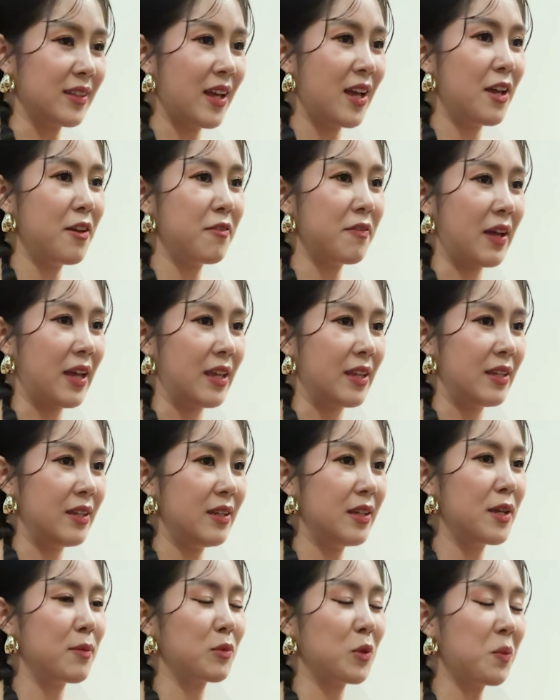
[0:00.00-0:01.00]
tế phải
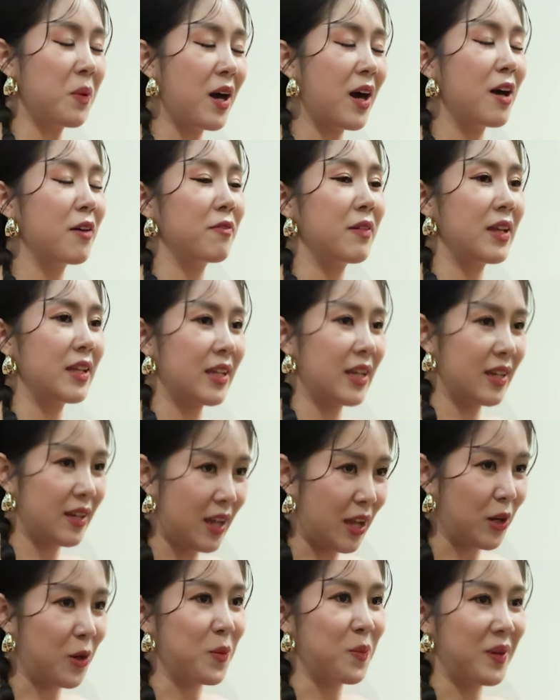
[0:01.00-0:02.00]
nghiêm túc hơn với cái
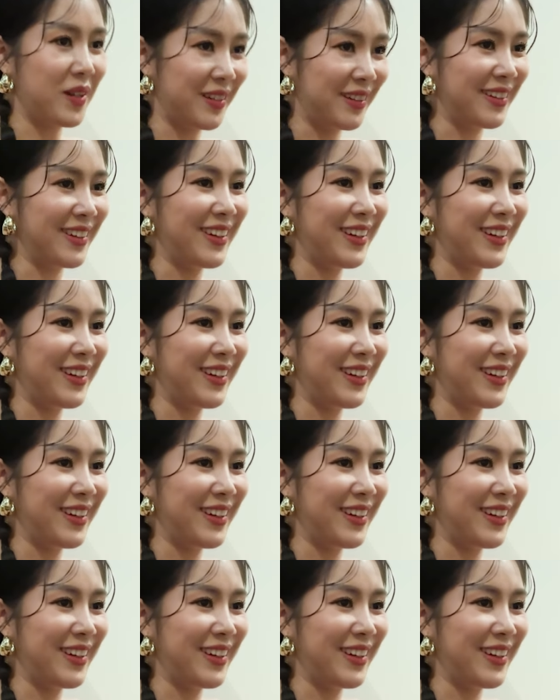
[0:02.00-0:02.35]
nghề của mình